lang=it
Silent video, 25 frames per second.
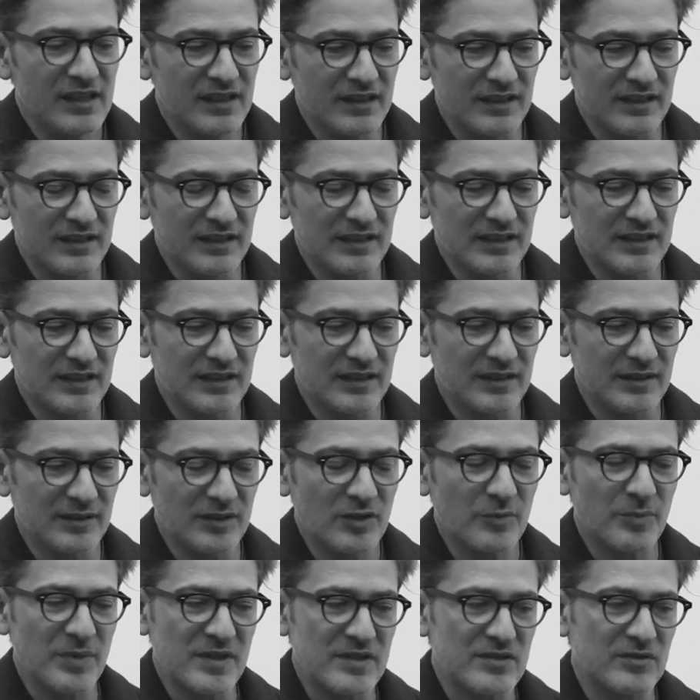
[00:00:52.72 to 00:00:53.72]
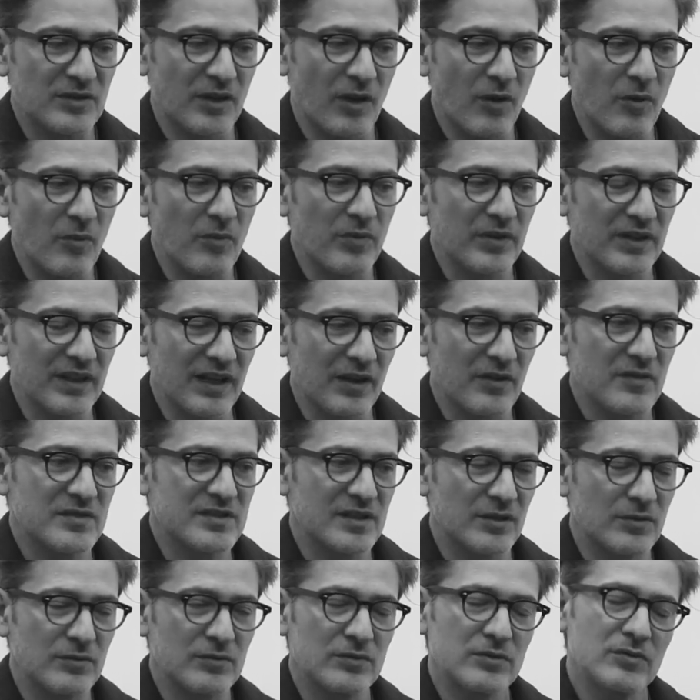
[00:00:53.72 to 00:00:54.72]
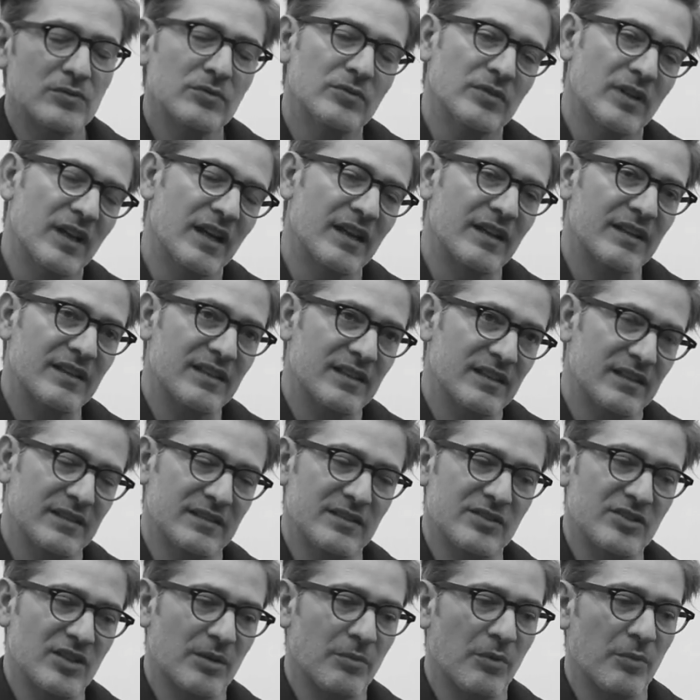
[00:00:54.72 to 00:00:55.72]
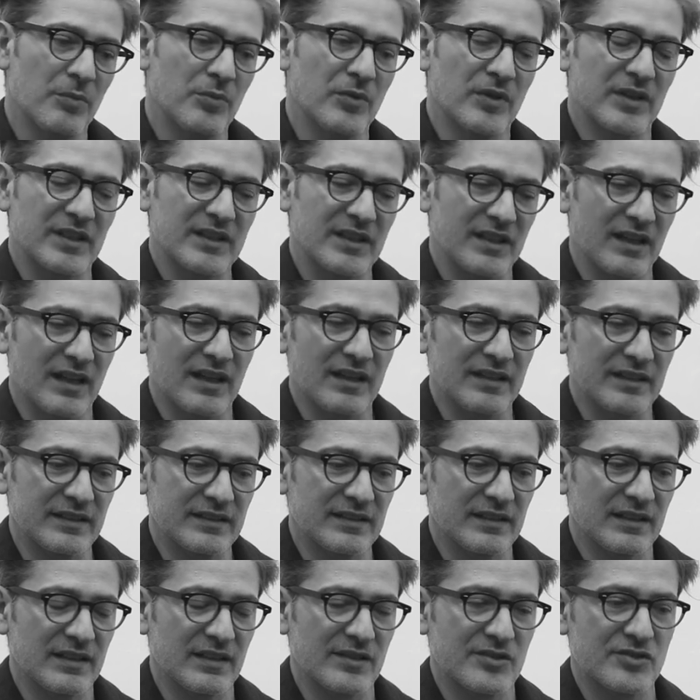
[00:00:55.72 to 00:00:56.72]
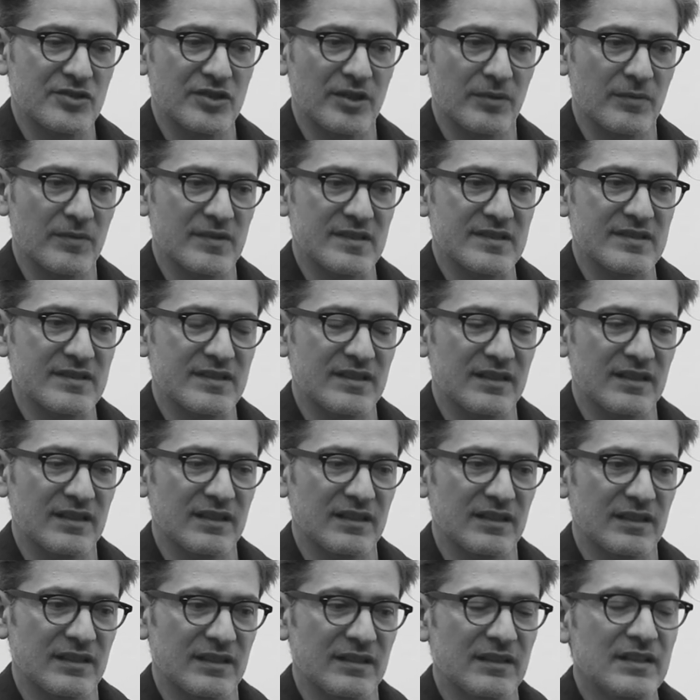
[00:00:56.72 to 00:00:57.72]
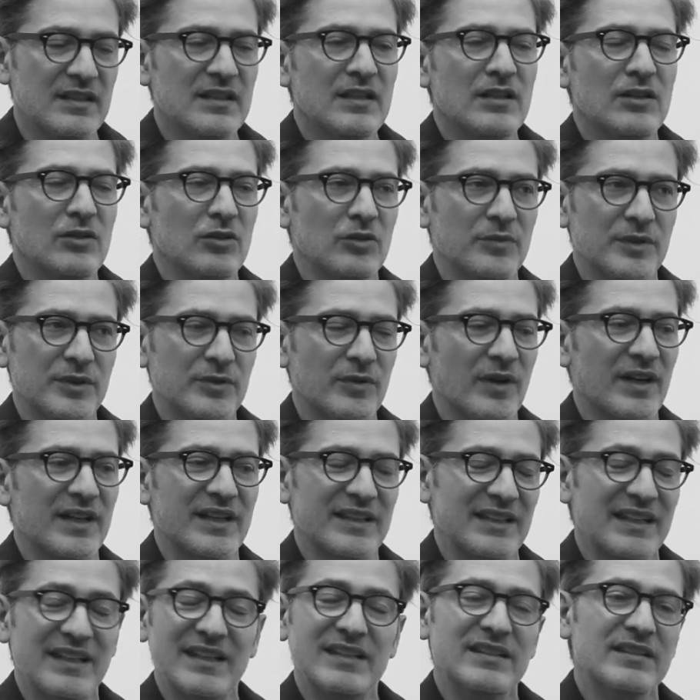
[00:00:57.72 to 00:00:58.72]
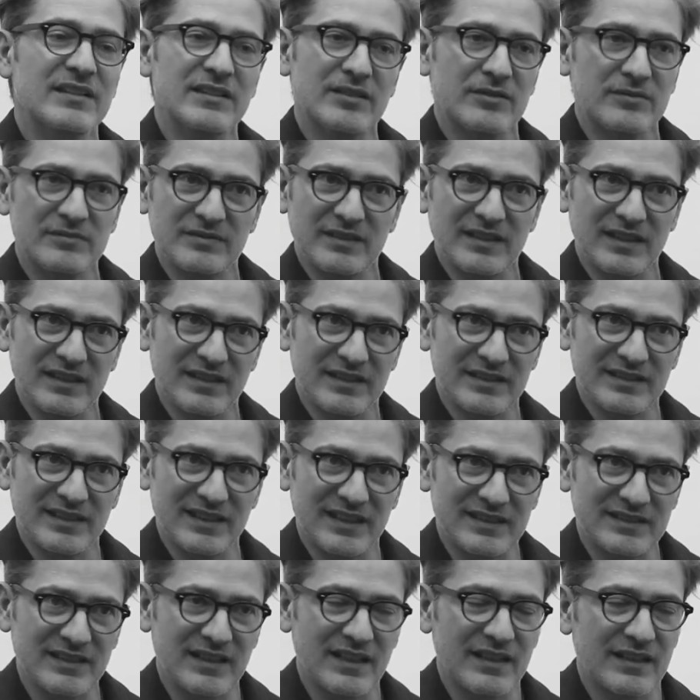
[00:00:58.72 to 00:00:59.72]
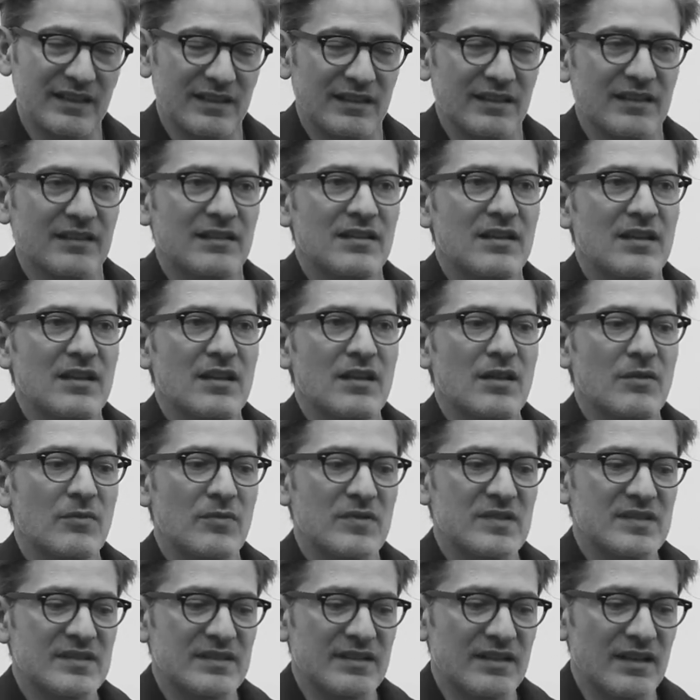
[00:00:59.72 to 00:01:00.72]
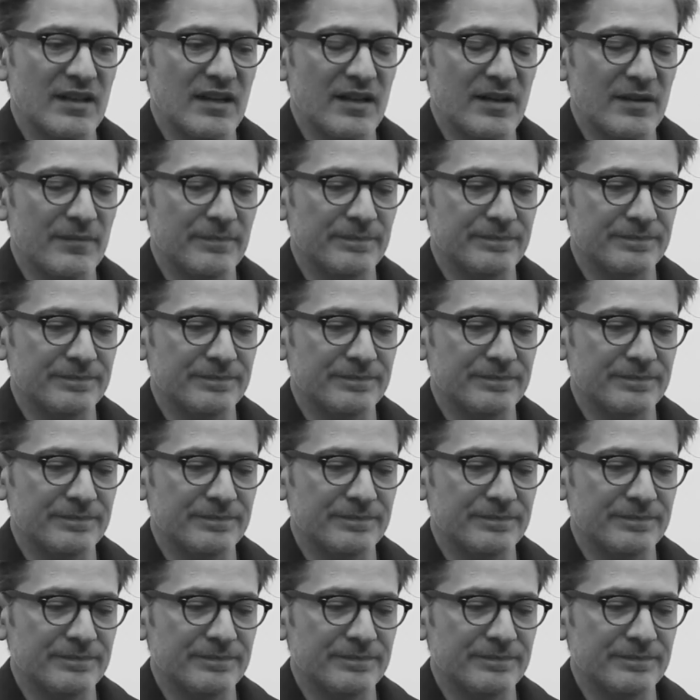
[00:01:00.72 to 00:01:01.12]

e io penso che comunque nella nostra cultura anche diciamo, più arcaica c'è questa, lo vedo anche nei riti della, della terra, questa,